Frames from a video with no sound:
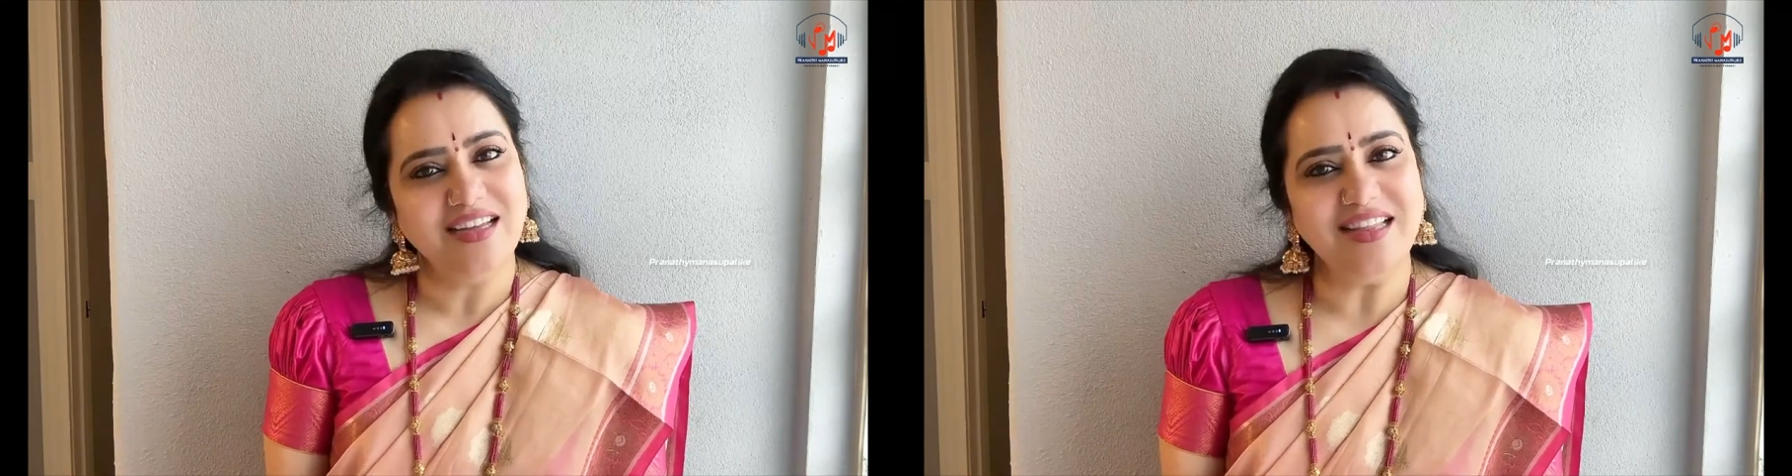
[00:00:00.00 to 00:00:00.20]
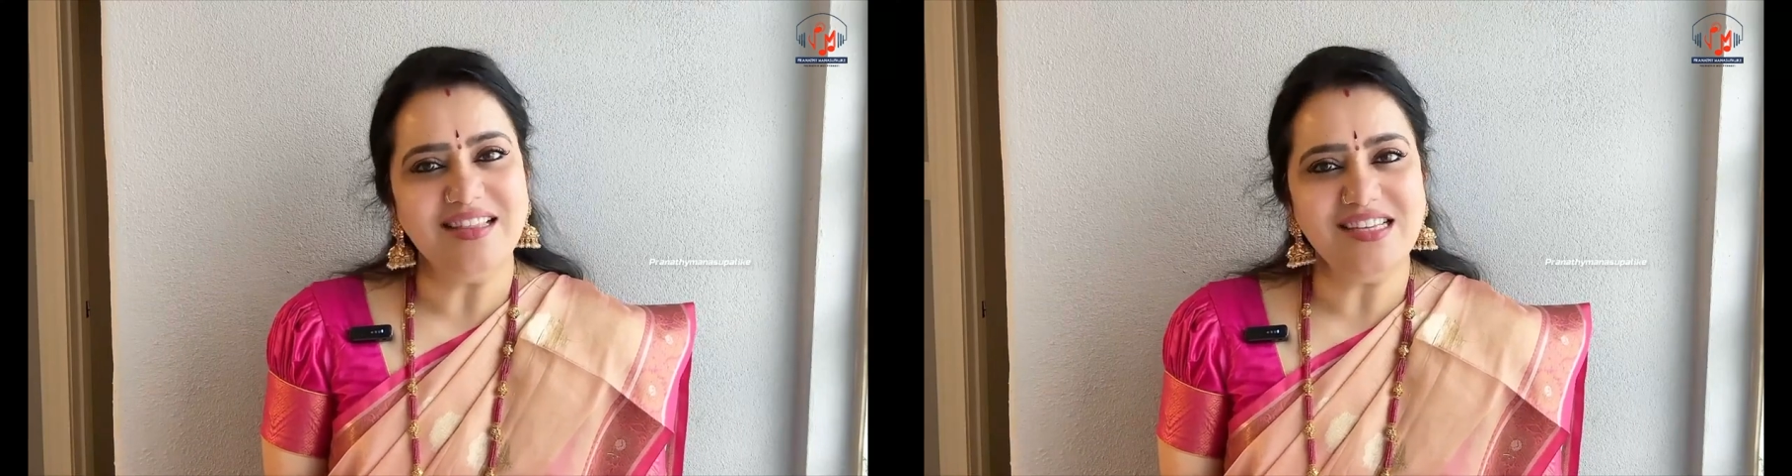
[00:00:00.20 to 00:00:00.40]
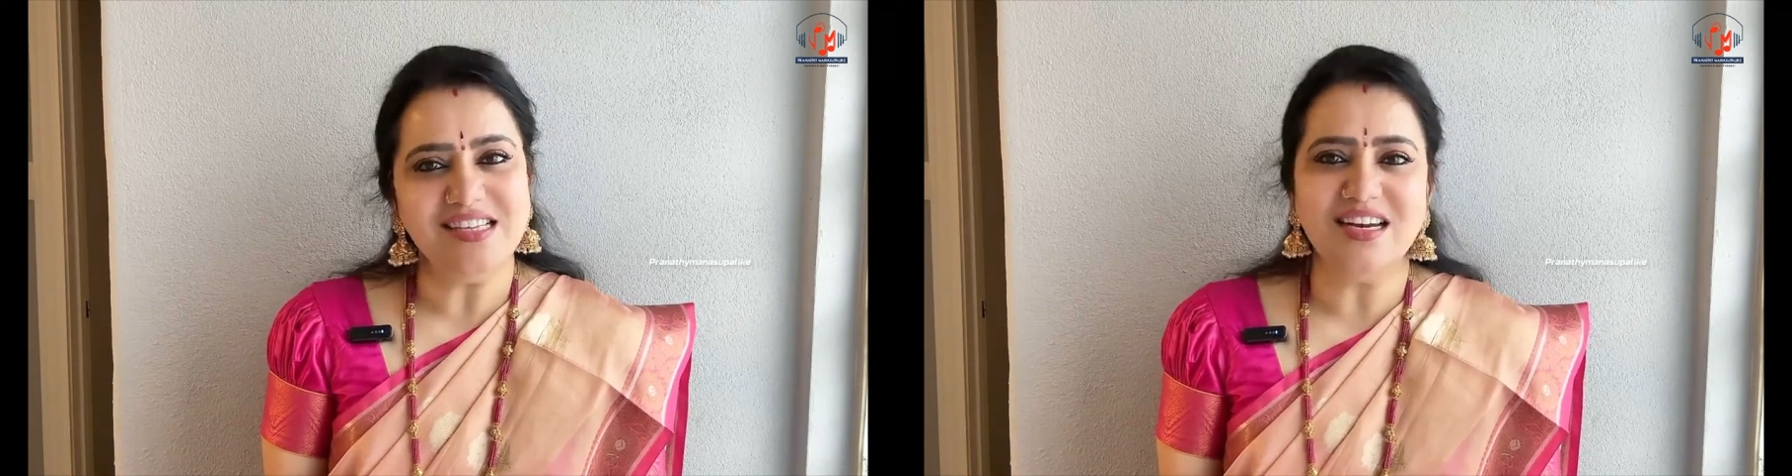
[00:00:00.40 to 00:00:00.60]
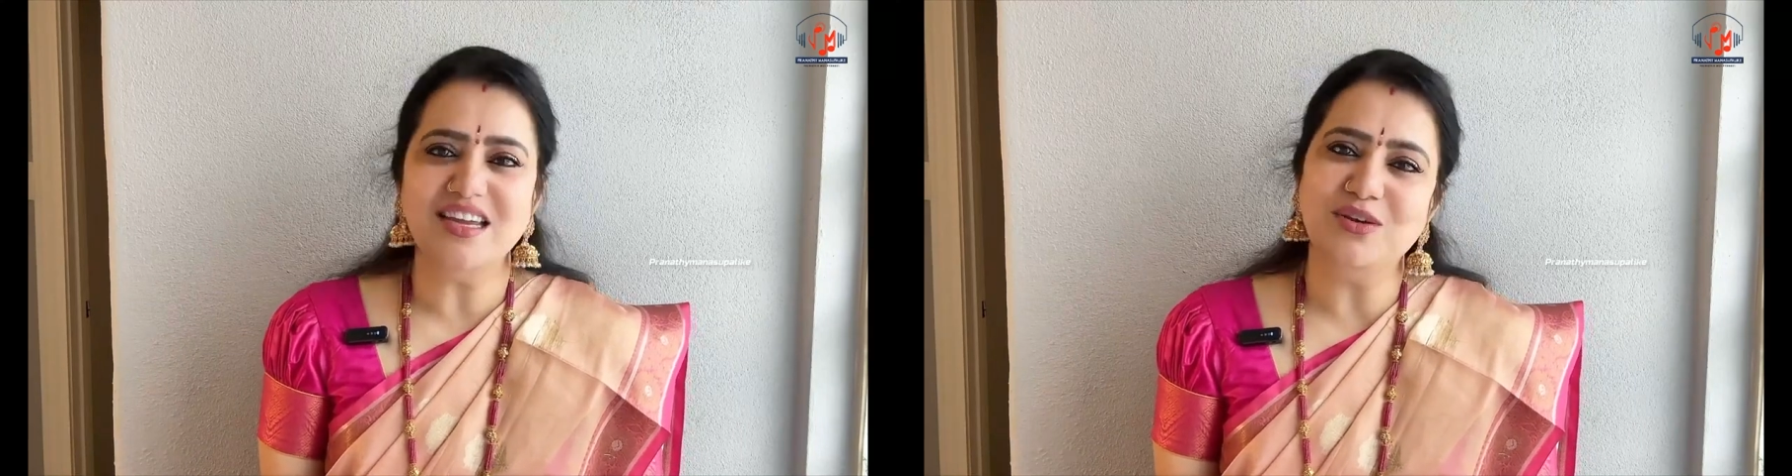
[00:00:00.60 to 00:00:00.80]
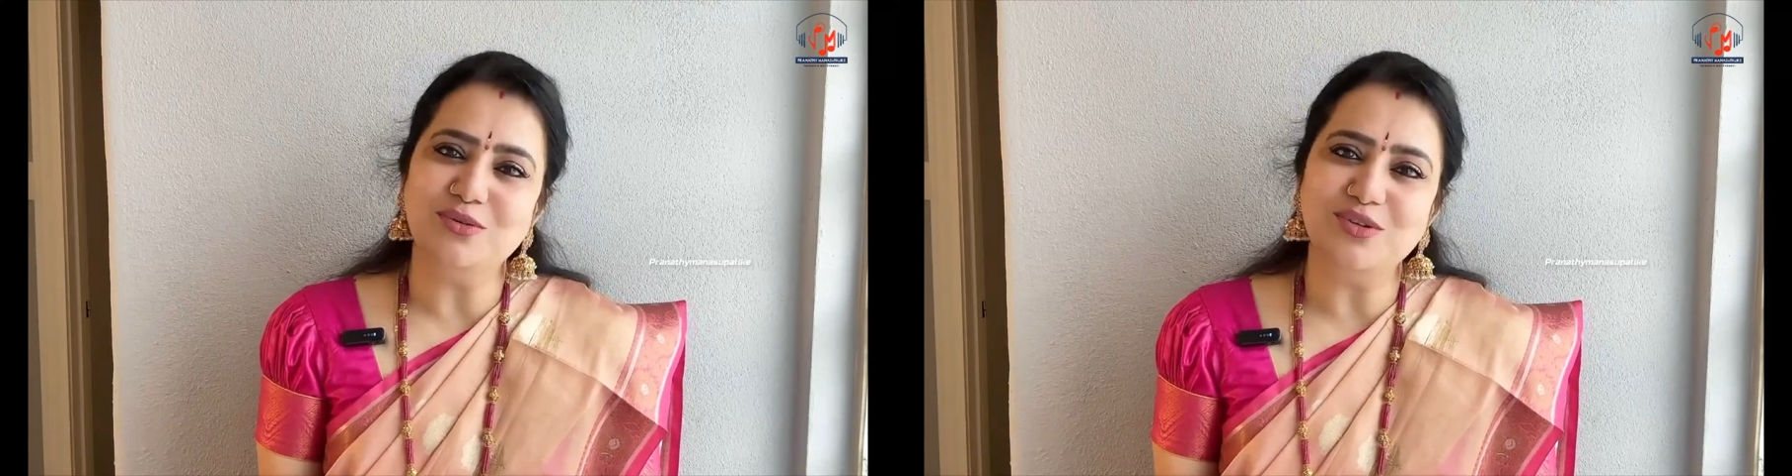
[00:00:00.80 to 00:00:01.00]
ఎంత ఇచ్చినా
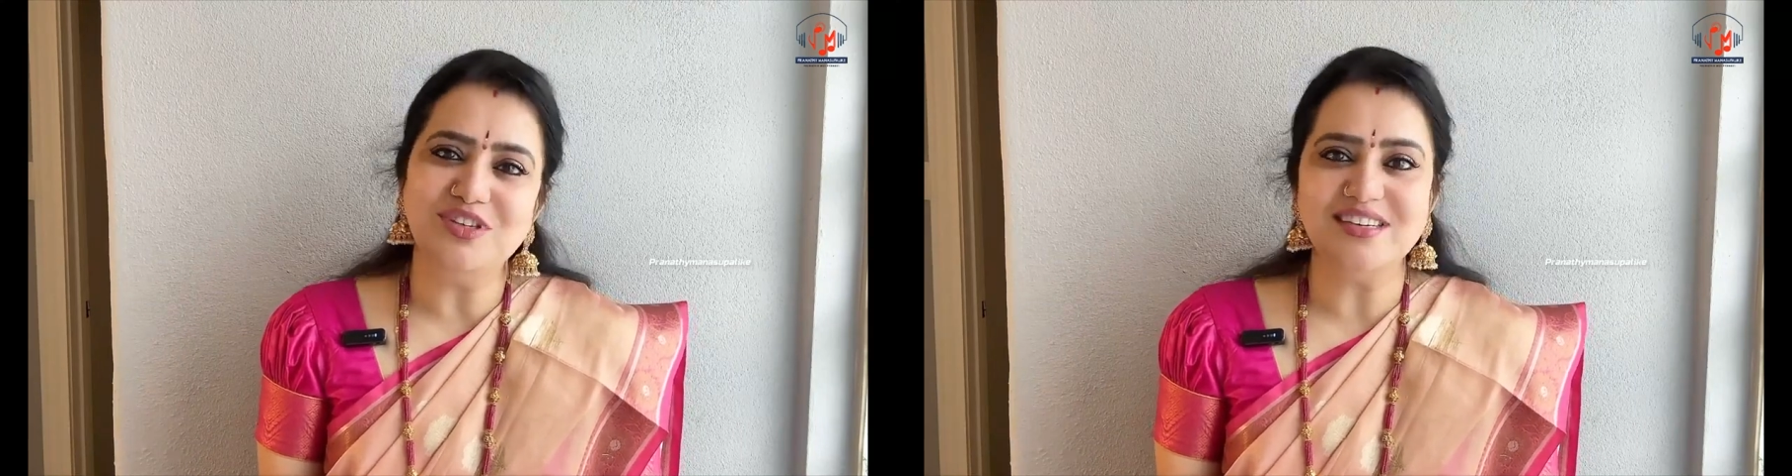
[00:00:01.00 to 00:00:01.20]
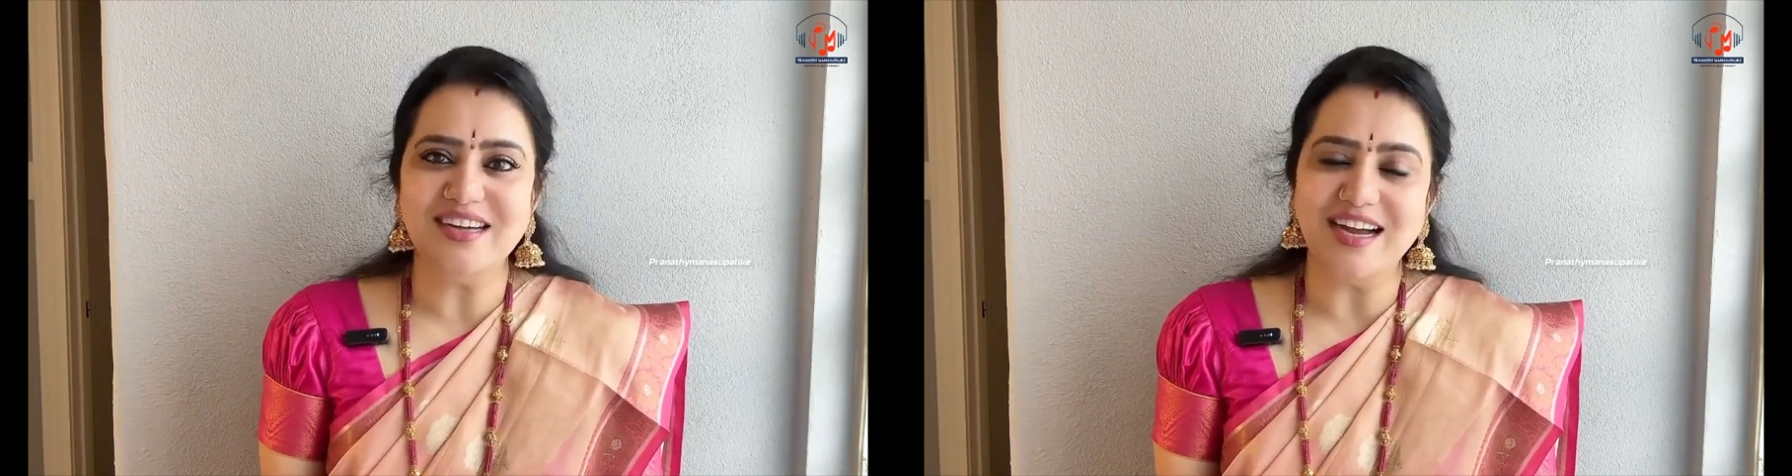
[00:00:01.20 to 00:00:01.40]
ఇంకొంచెం